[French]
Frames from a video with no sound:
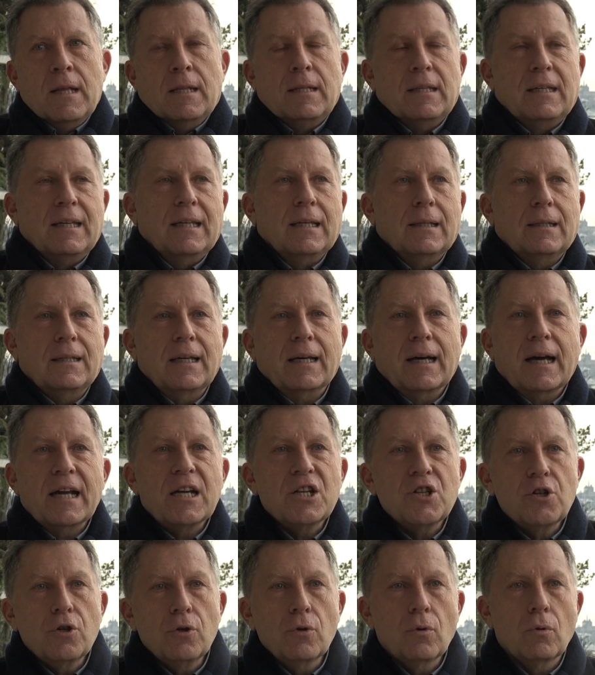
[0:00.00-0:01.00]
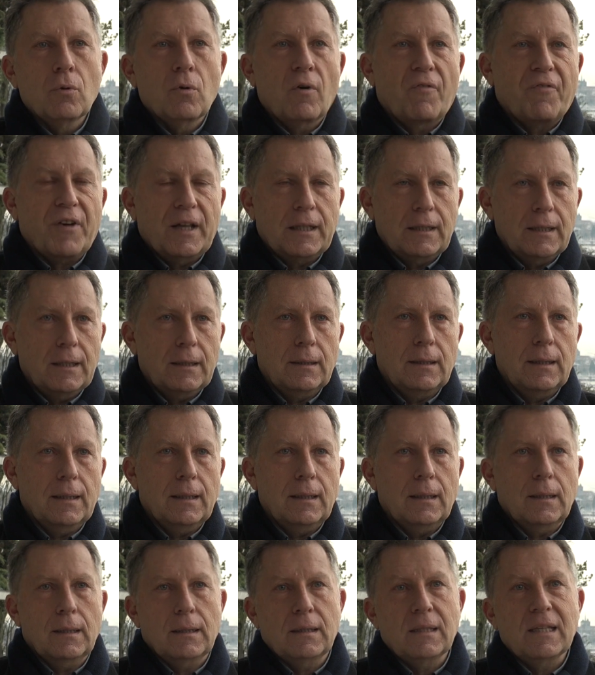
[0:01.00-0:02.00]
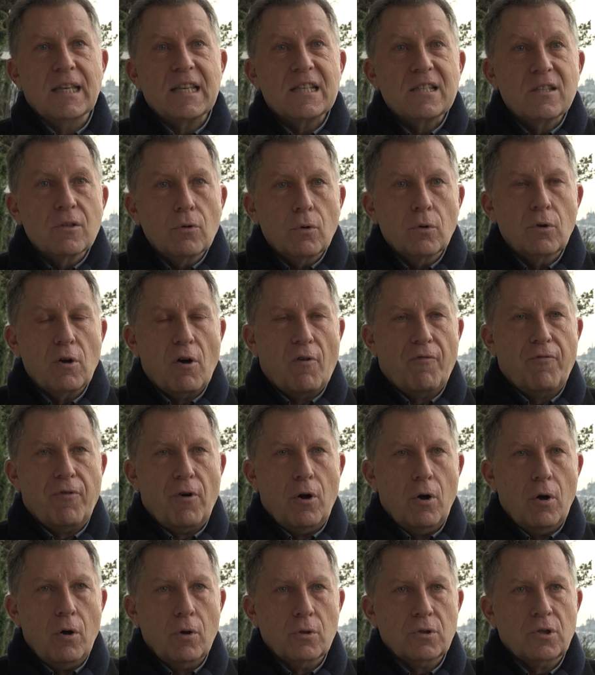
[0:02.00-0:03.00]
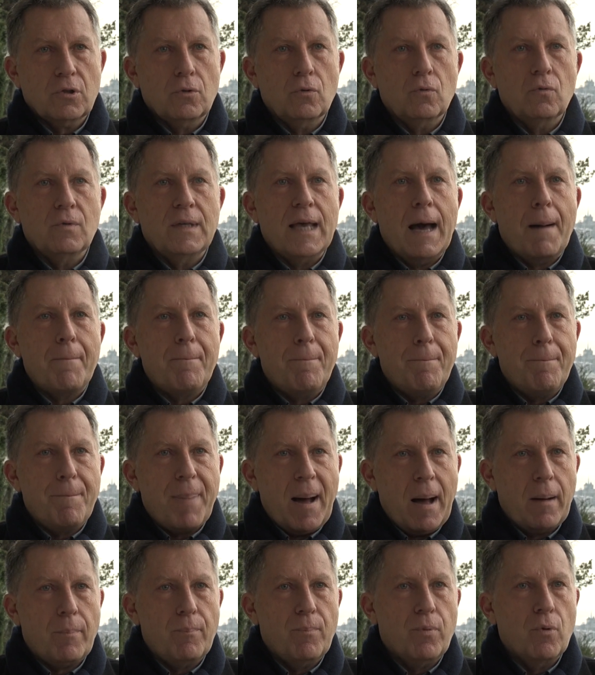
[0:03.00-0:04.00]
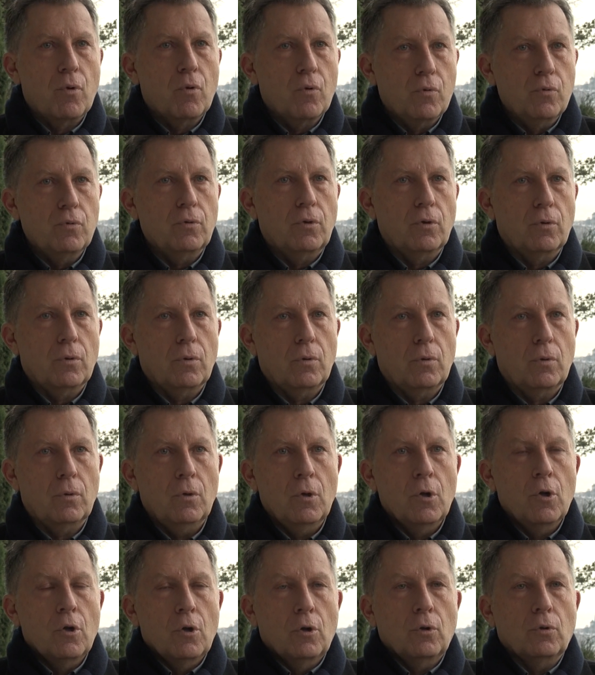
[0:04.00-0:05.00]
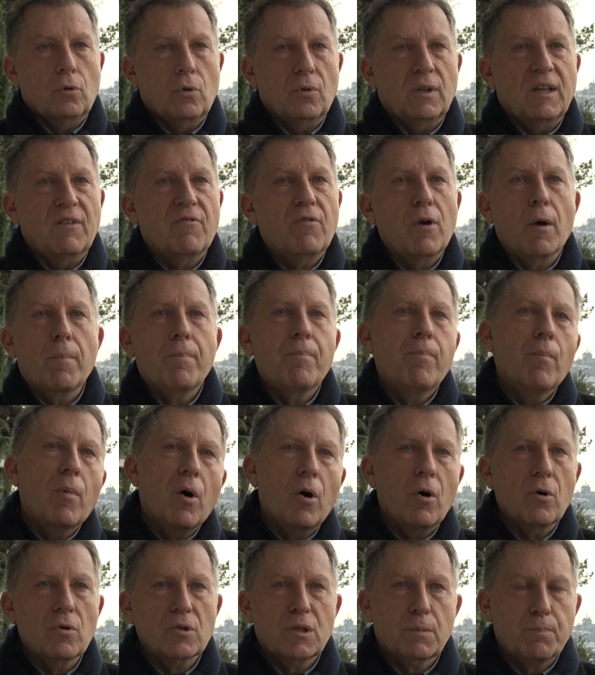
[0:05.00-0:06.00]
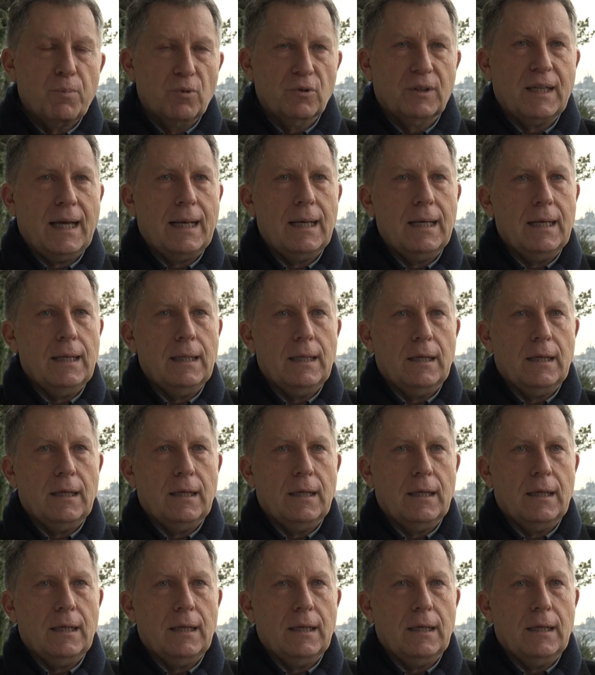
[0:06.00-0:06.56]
des, régions, enfin des, des, zones en France où il n'y a pas beaucoup de, de, développement spontané